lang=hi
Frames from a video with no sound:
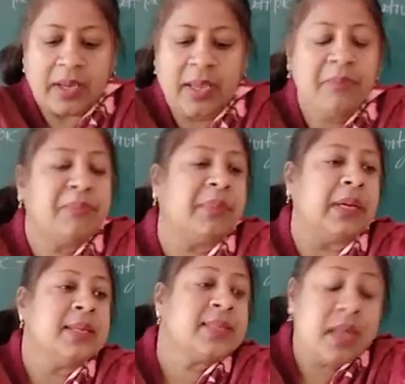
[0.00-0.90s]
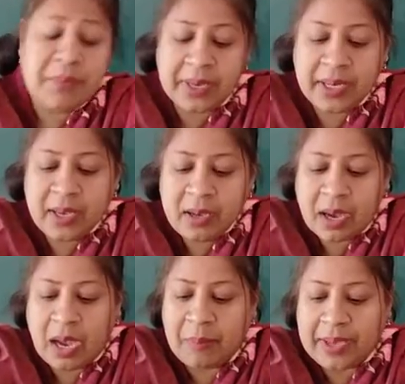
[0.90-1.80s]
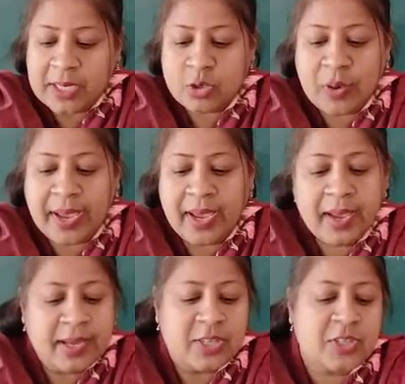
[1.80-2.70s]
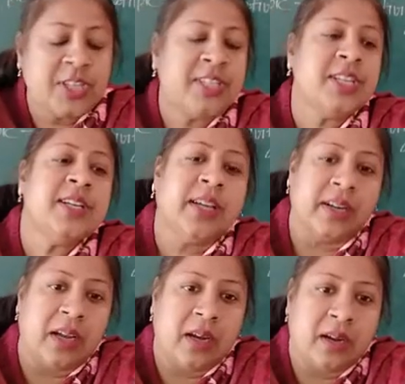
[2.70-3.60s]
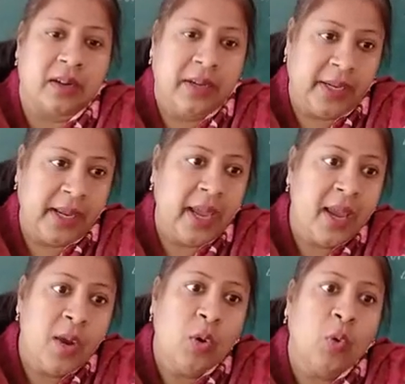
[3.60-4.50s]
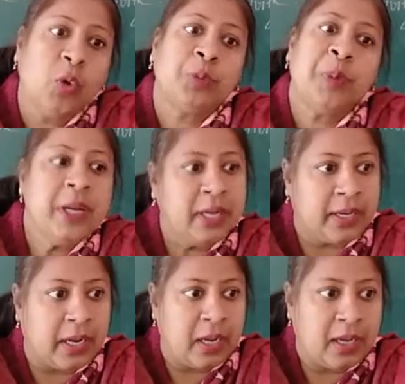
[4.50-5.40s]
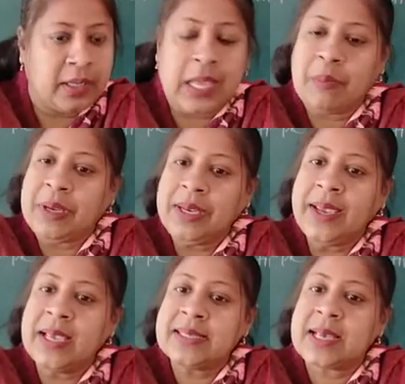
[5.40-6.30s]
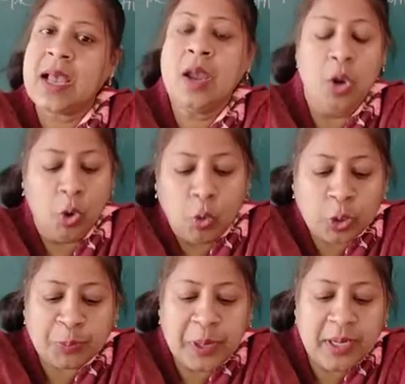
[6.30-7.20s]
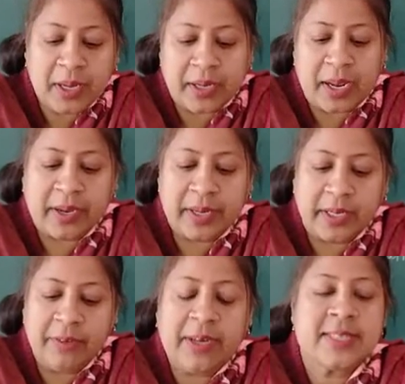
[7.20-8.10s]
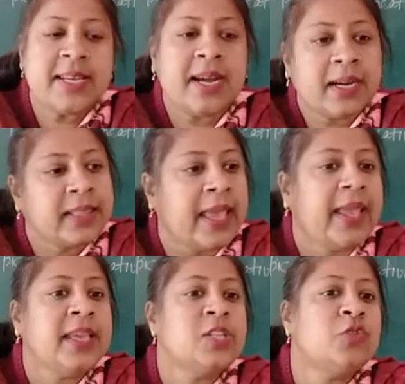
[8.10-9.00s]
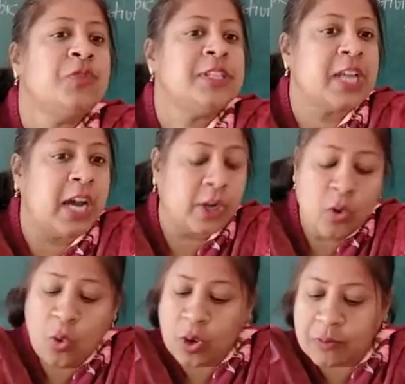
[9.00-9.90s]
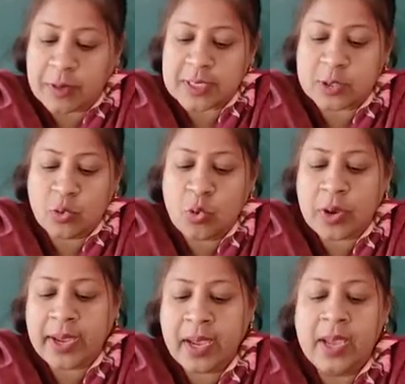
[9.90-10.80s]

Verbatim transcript: कि इसका मीनिंग हमारा जो है सृजन करना ठीक है उत्पन्न करना क्या मीनिंग है इसका उत्पन्न करना क्रिएटिविटी से अर्थ है कि जो विचारों और वस्तुओं के